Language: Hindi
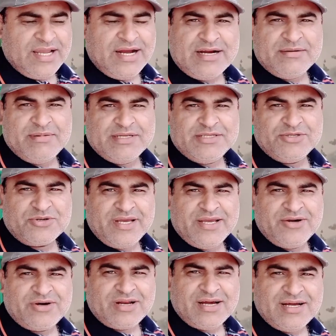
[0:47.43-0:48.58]
के आठ बज चुके हैं
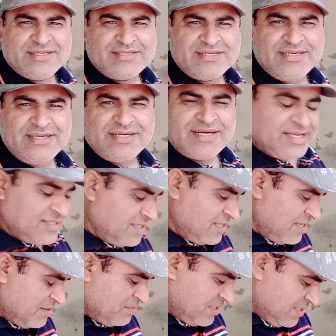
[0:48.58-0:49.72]
और आज की करते
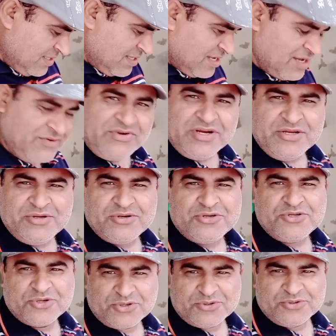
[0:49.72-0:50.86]
हैं मज़ेदार वीडियो
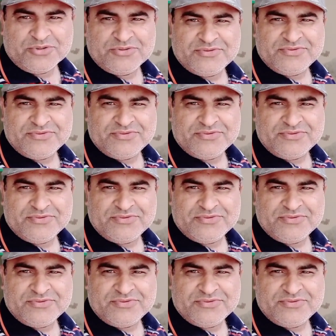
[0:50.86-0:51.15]
शुरू